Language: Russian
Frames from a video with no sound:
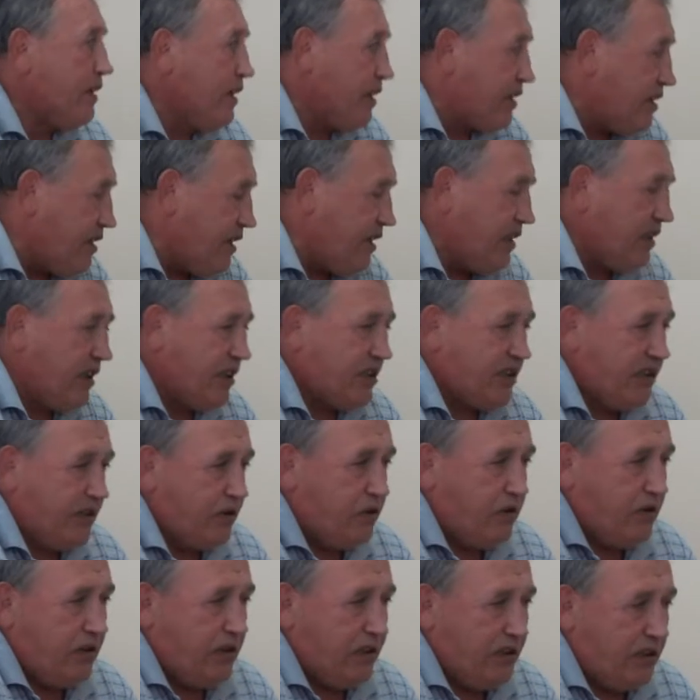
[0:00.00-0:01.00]
где наш
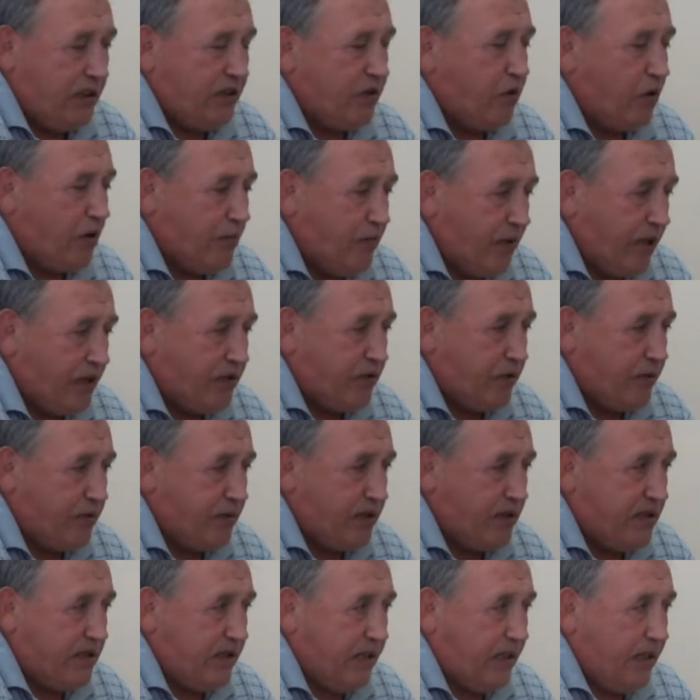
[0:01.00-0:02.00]
э, этот дурмаш в том
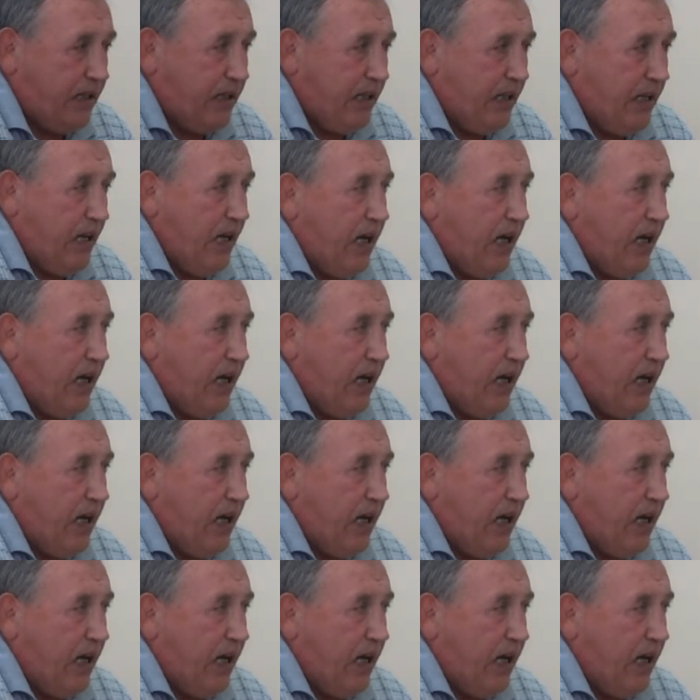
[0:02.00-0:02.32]
числе,